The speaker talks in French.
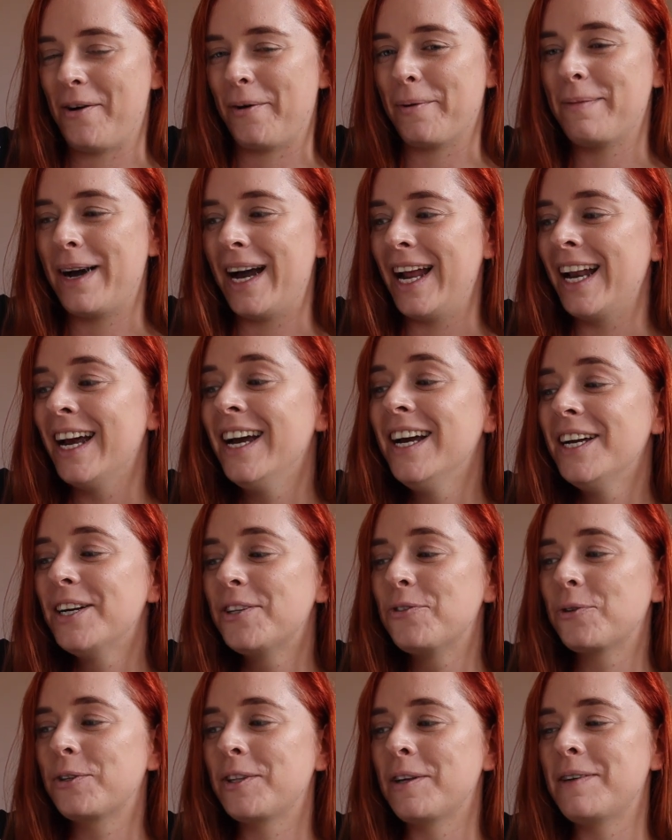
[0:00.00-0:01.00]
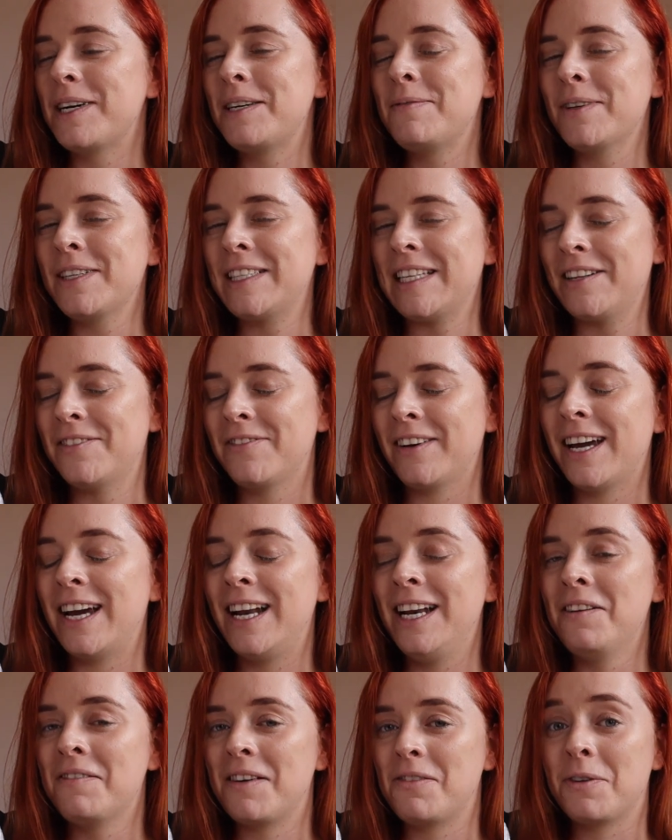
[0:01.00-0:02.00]
normal. Donc normalement ça devrait
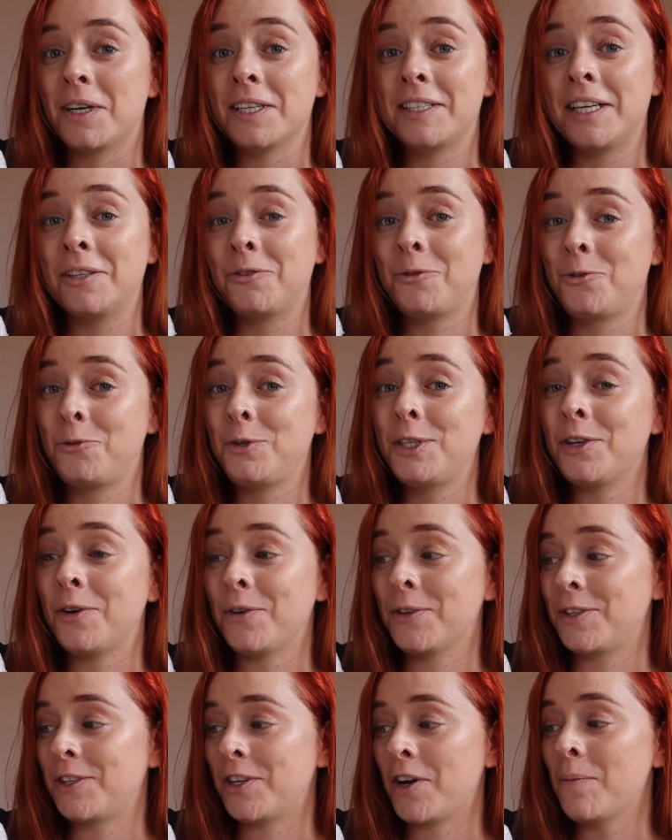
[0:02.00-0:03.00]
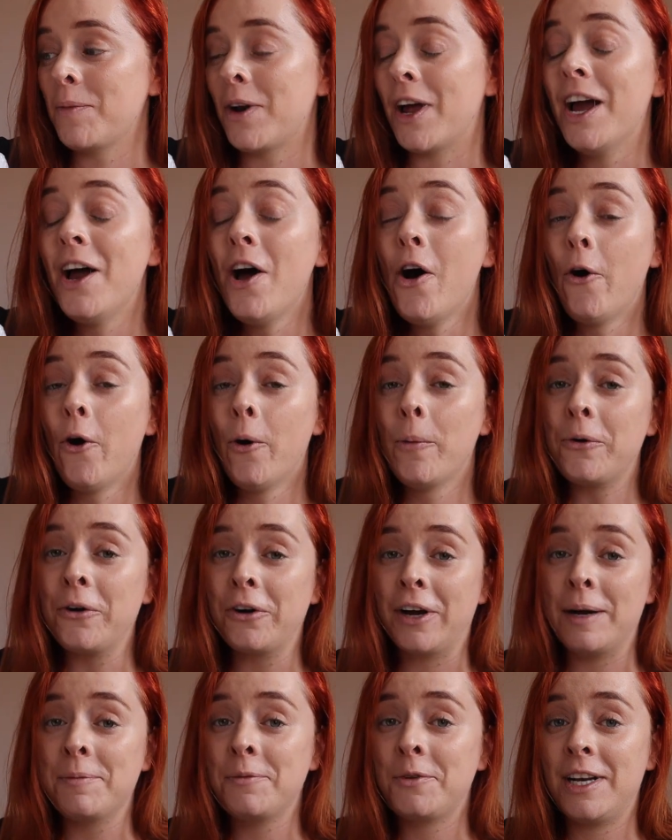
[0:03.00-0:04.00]
aller, on va voir ça tout de suite ensemble. Au
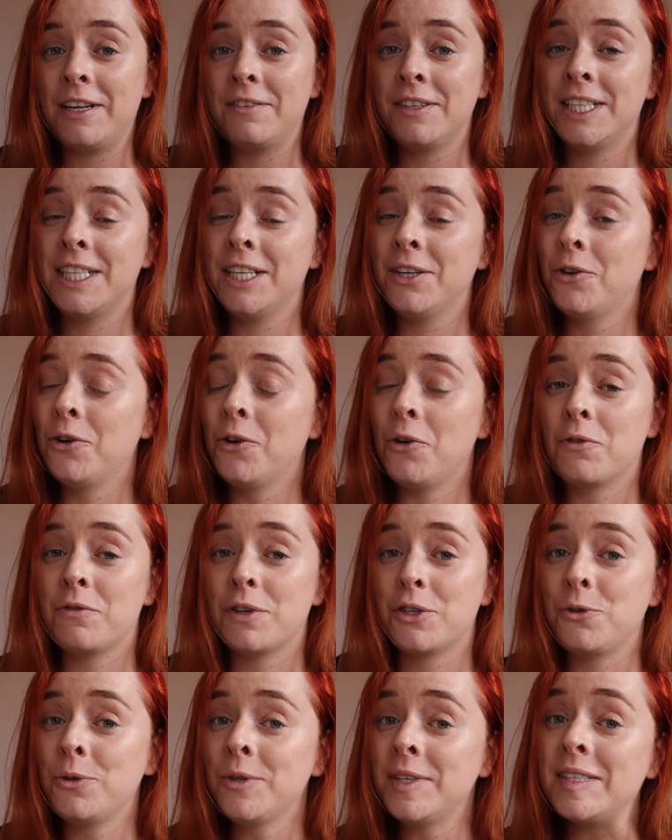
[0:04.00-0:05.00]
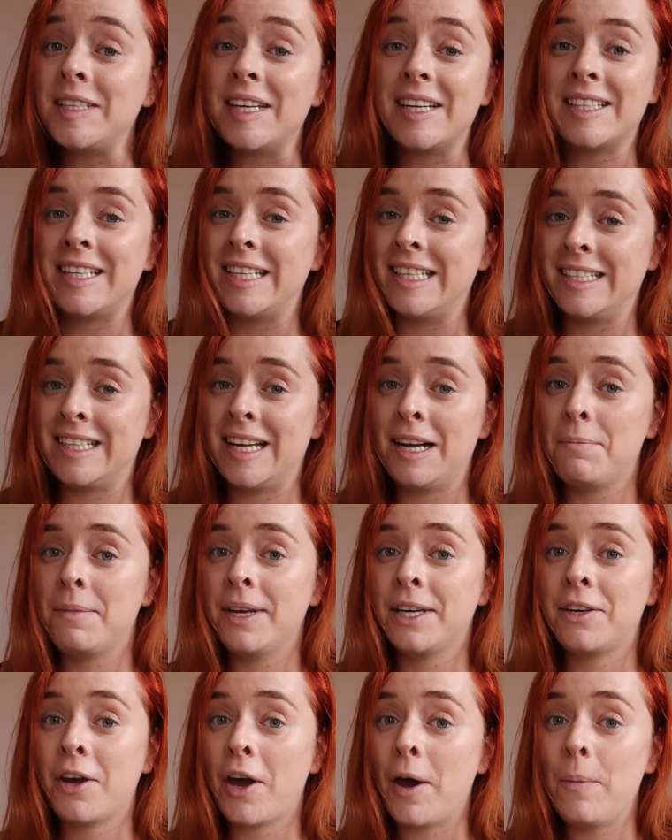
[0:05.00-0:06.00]
programme de la vidéo, on va juste tester le
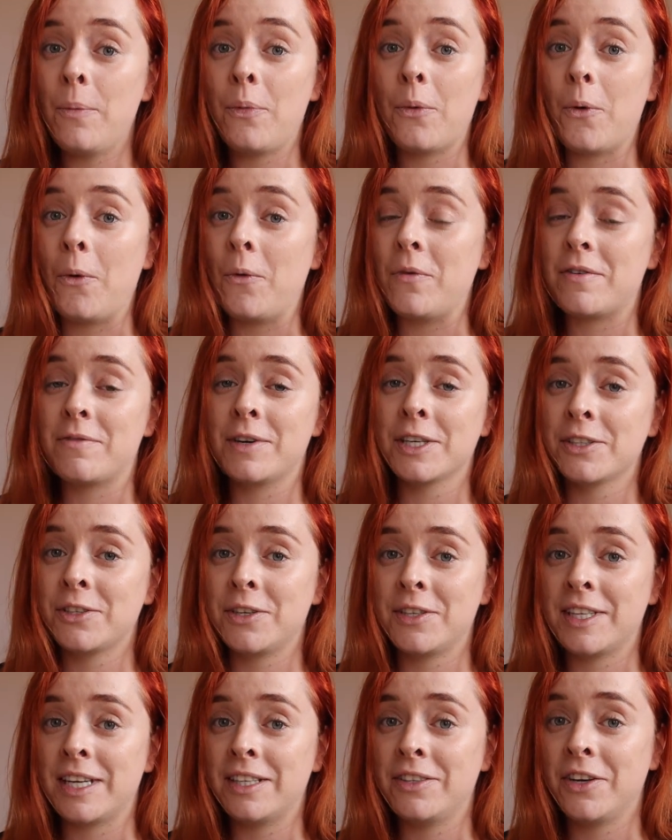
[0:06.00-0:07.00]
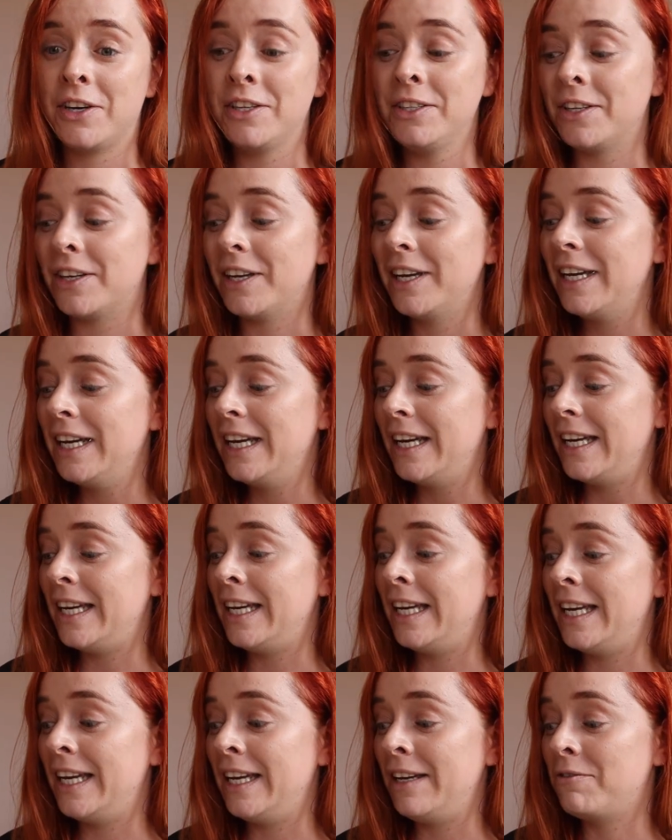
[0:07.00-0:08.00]
make-up, on va voir ce que ça donne.
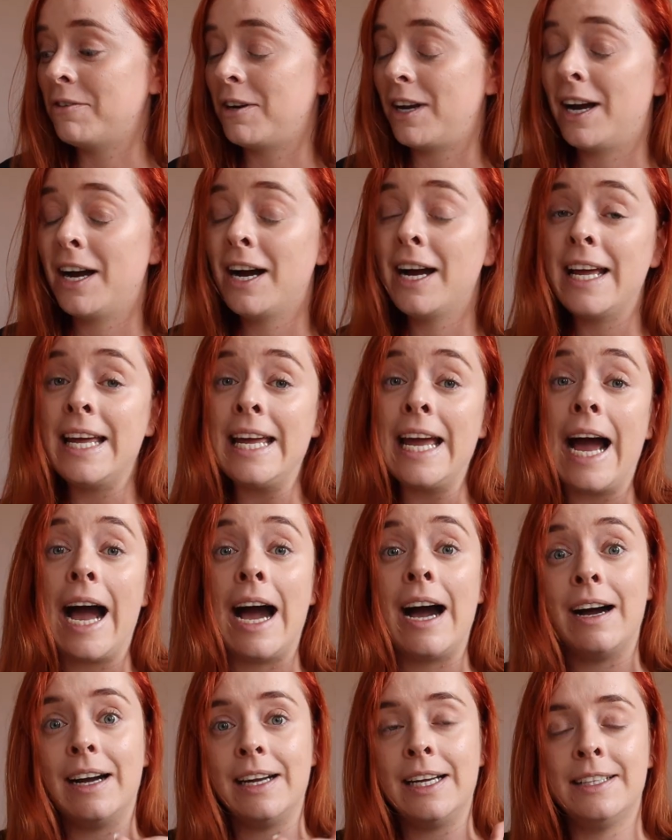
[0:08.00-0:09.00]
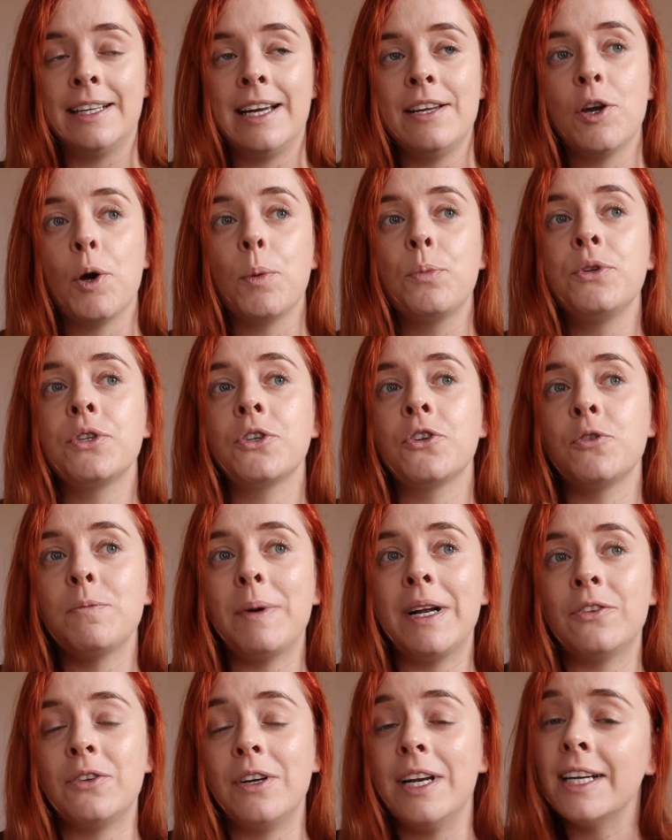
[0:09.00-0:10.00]
Et voilà. Et ah, et d'ailleurs, puisque je
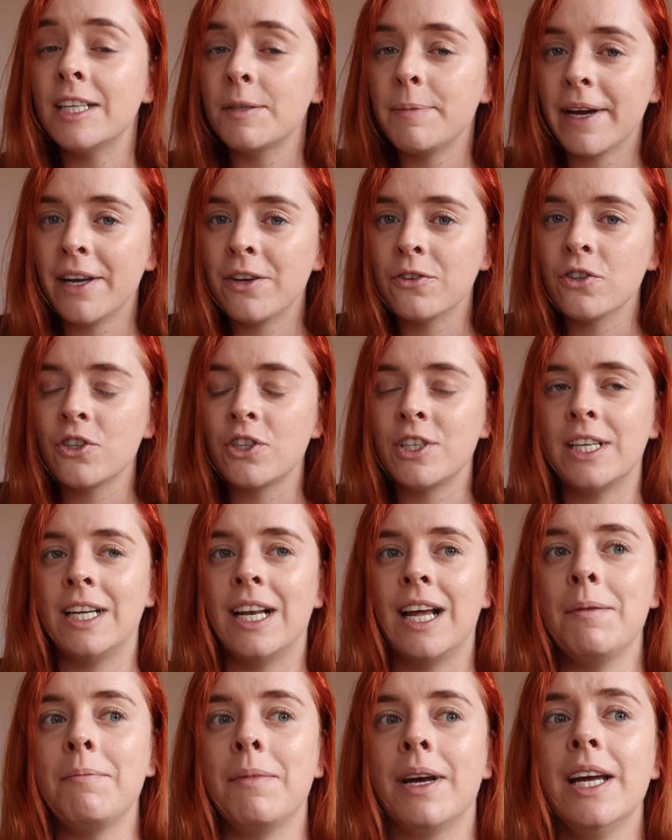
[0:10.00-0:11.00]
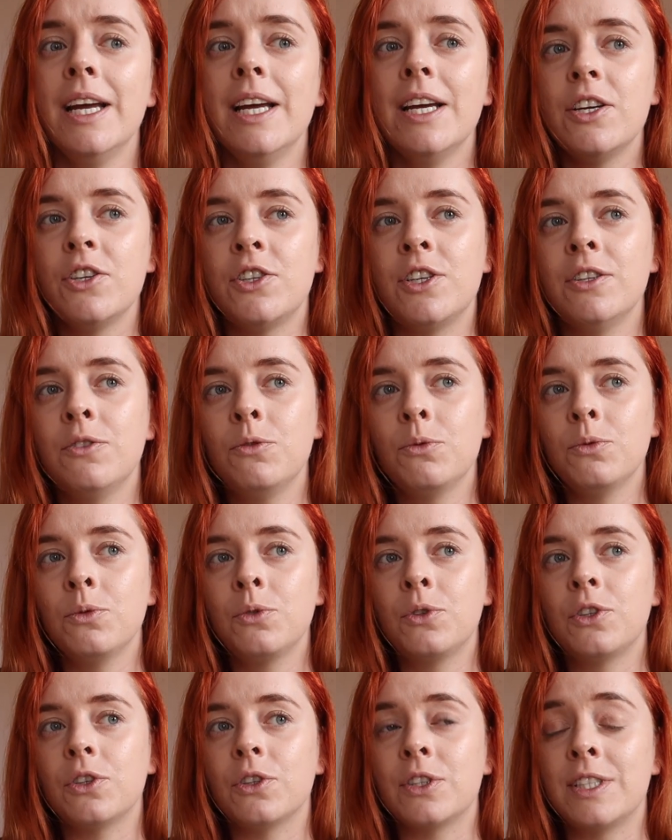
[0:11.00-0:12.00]
parle de l'expérience Shiglam, j'ai
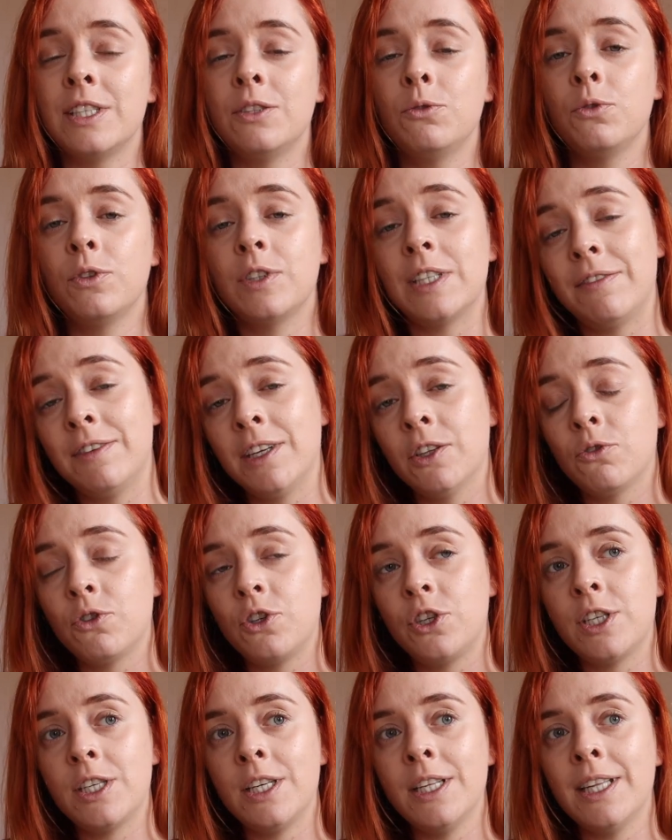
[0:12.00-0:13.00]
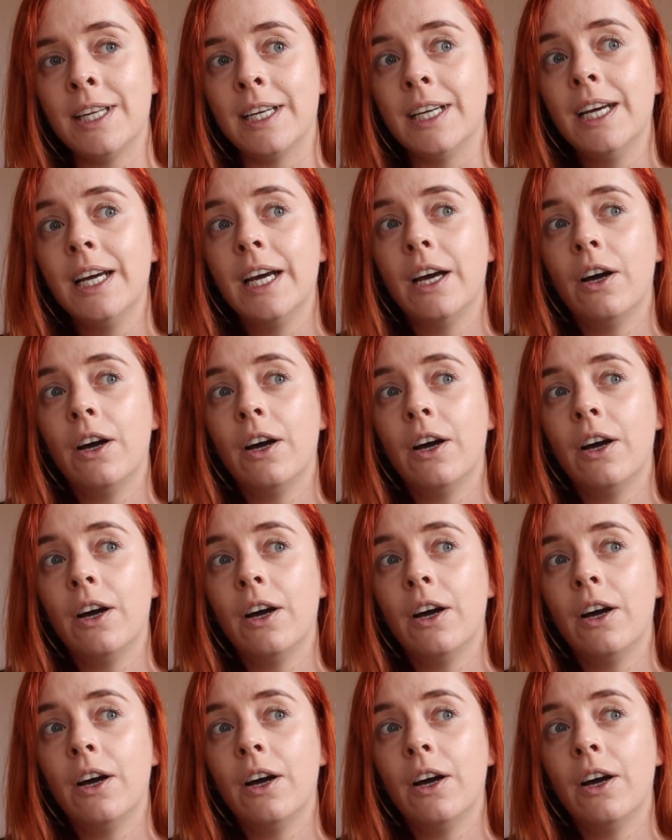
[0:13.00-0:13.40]
donc, c'est donc, ça vient de Chine.